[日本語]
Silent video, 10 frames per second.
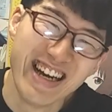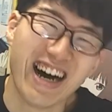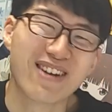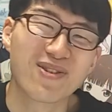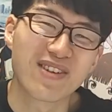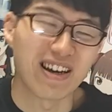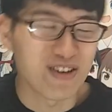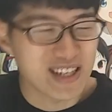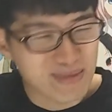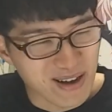あの、今回
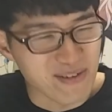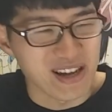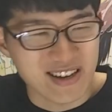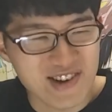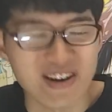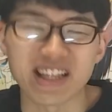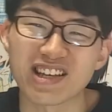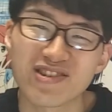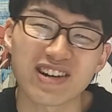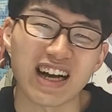のスパイファミリー9話に対す
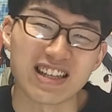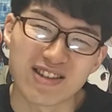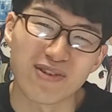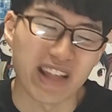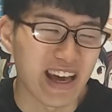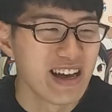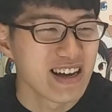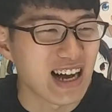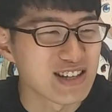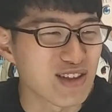る感想とかね、
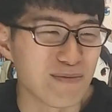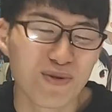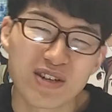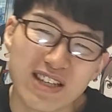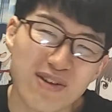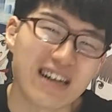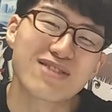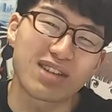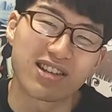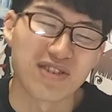感想とか僕自身の感想
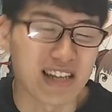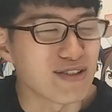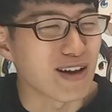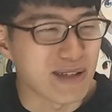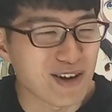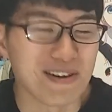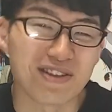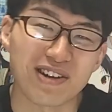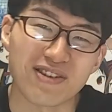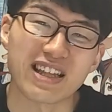に対する意見とかもね、
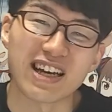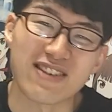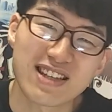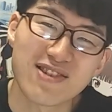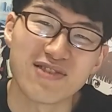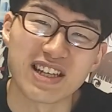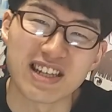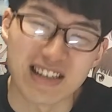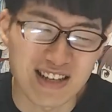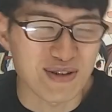コメント欄もいただけますと嬉し
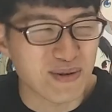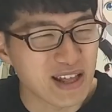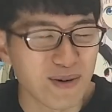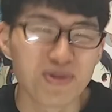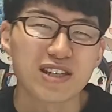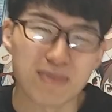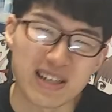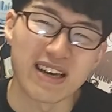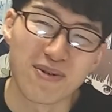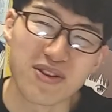いです。これで本当にすみま
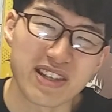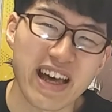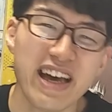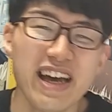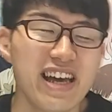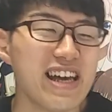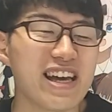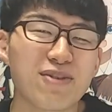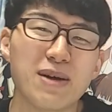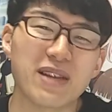せん。本当ですね、えー、
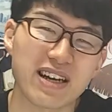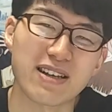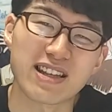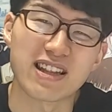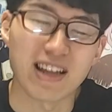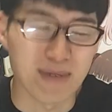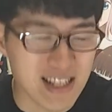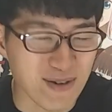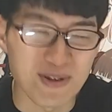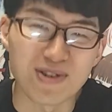ここまで見てくださった皆
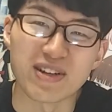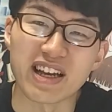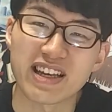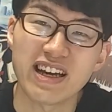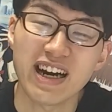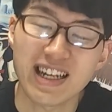さんご視聴いただき、ありがとうご